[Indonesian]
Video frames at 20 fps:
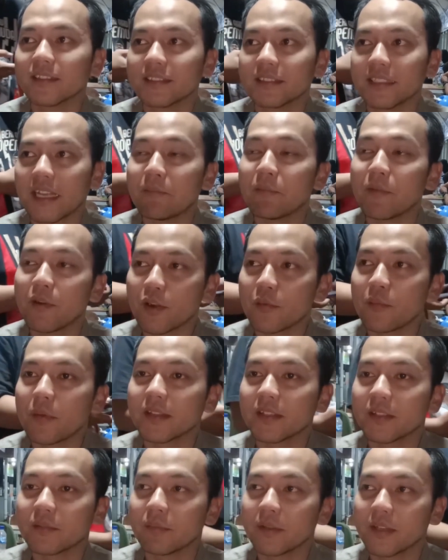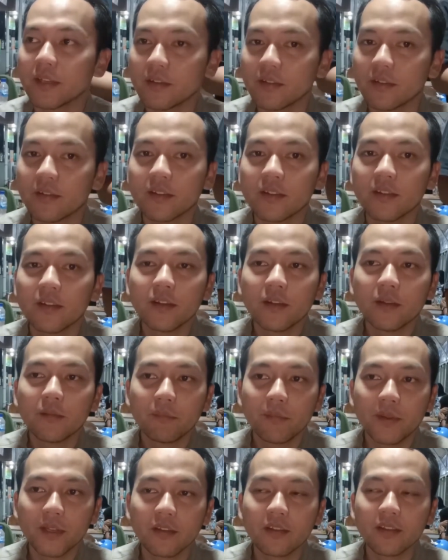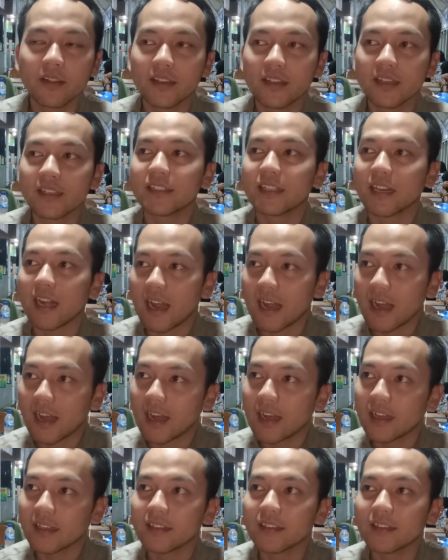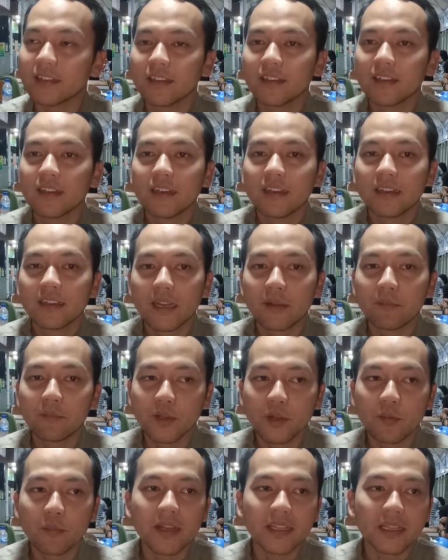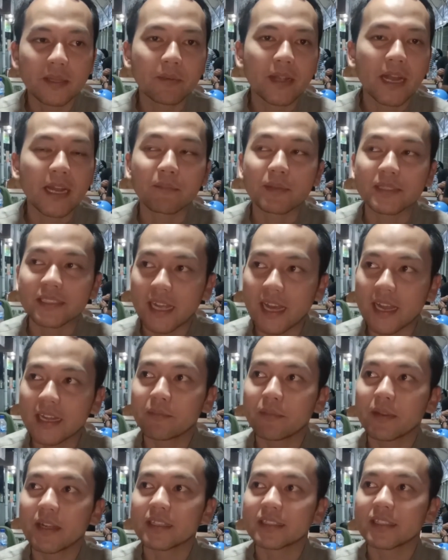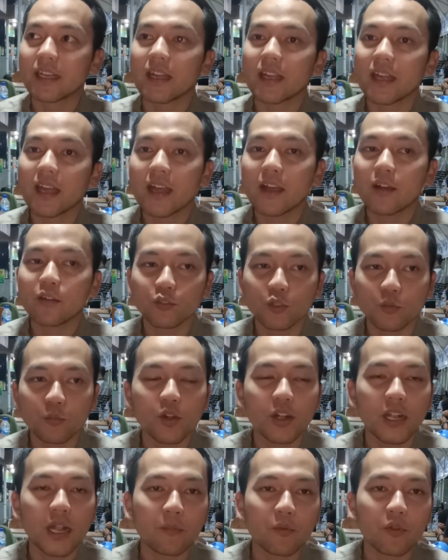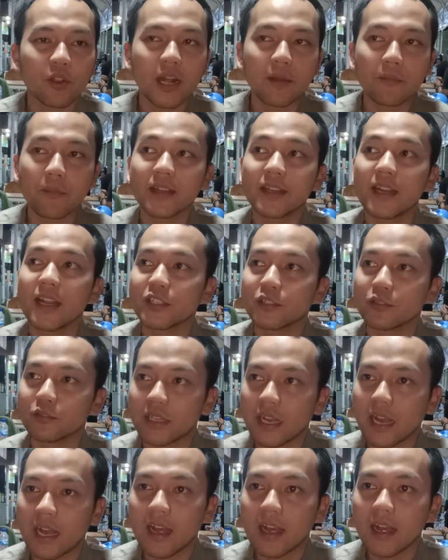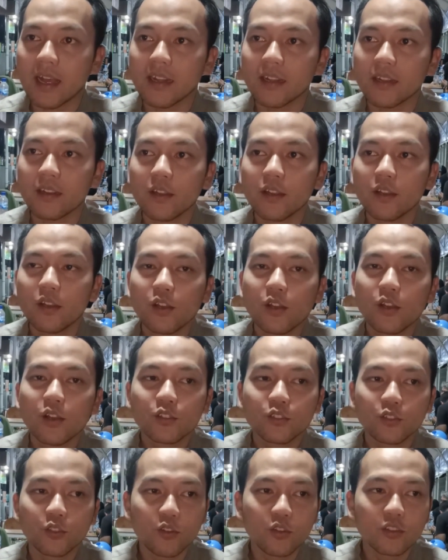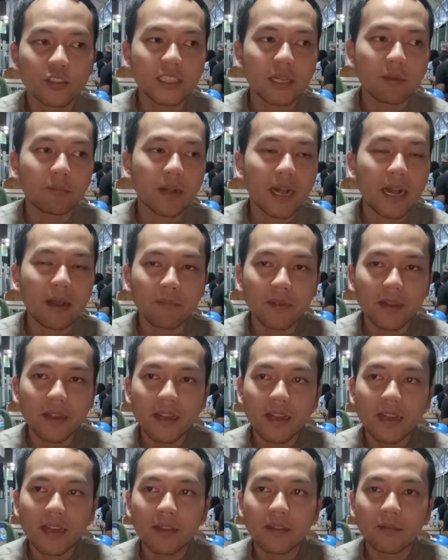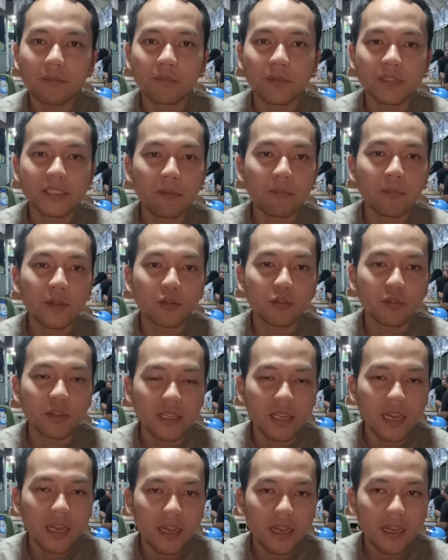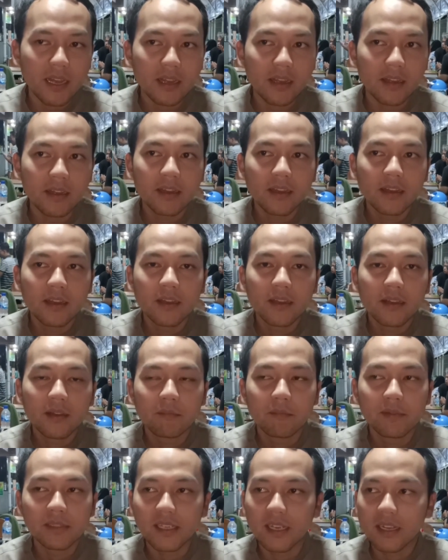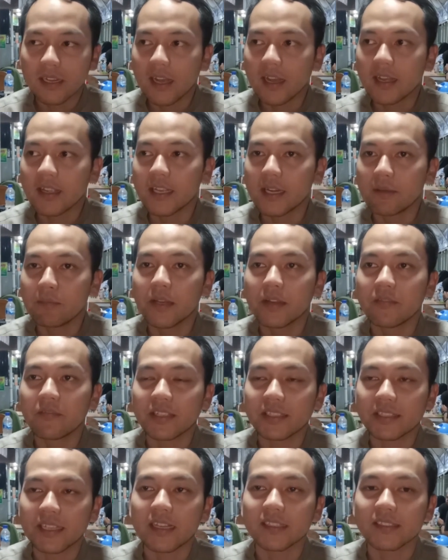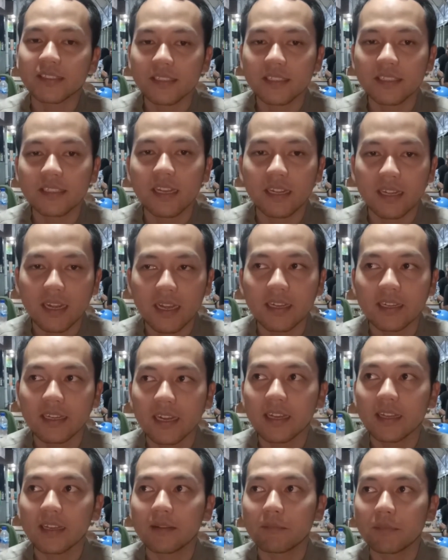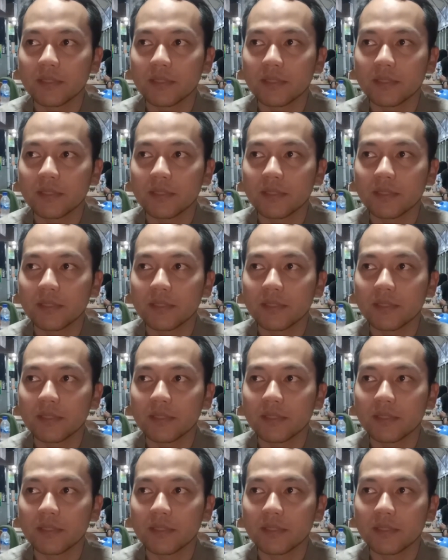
Saya menghormati beliau. Beliau ingin istirahat dan beliau menitipkan pesan kepada saya program-program ini dilanjutkan. Solo tetap ramai, bisa mendunia, menjaga iklim investasi dan lain-lain.